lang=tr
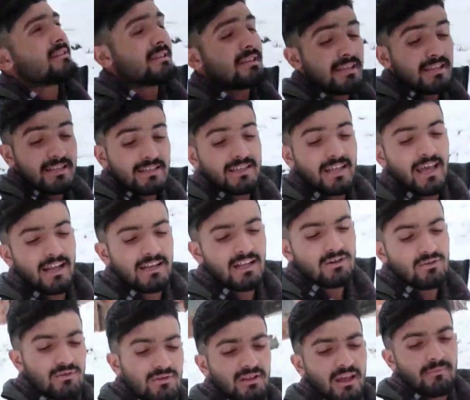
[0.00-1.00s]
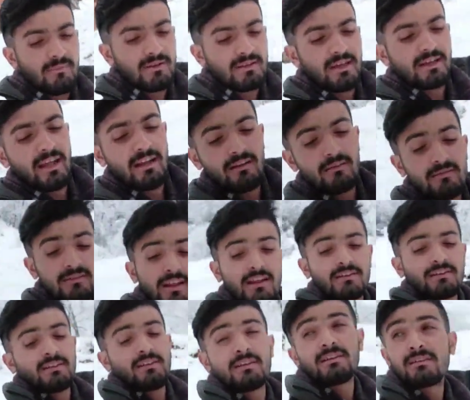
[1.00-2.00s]
internet ortamından en azından
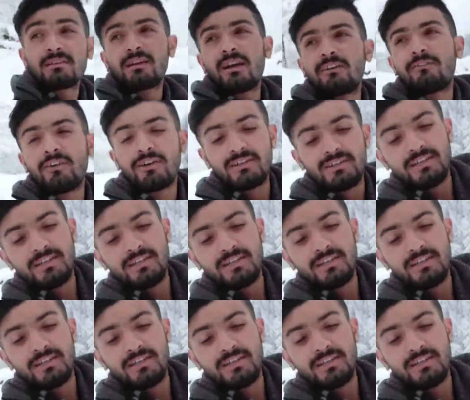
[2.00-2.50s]
kafa